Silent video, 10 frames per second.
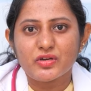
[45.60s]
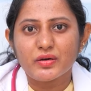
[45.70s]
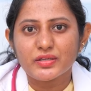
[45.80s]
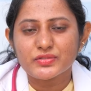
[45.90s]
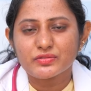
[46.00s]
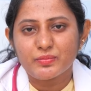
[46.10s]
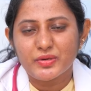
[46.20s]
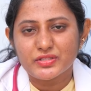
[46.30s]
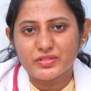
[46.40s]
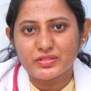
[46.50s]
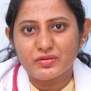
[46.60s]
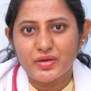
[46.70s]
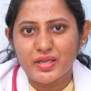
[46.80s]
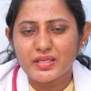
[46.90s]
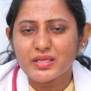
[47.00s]
జాండీస్ ఉన్న
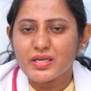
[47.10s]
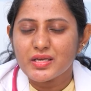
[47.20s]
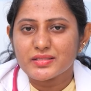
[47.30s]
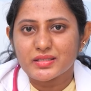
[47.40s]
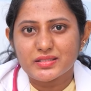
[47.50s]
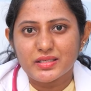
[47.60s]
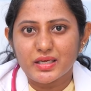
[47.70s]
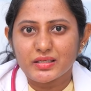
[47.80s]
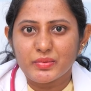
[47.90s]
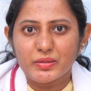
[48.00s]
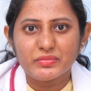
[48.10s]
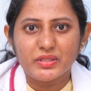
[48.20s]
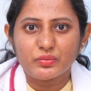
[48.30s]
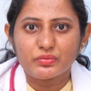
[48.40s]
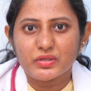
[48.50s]
పేషెంట్స్లో కానీ సిక్స్టీ కన్నా మనం
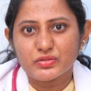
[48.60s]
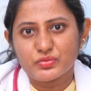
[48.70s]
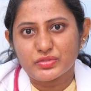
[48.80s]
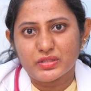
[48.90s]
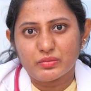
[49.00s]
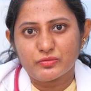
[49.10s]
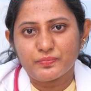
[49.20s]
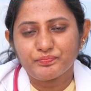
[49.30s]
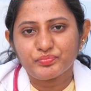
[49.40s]
తక్కువగా చూస్తాము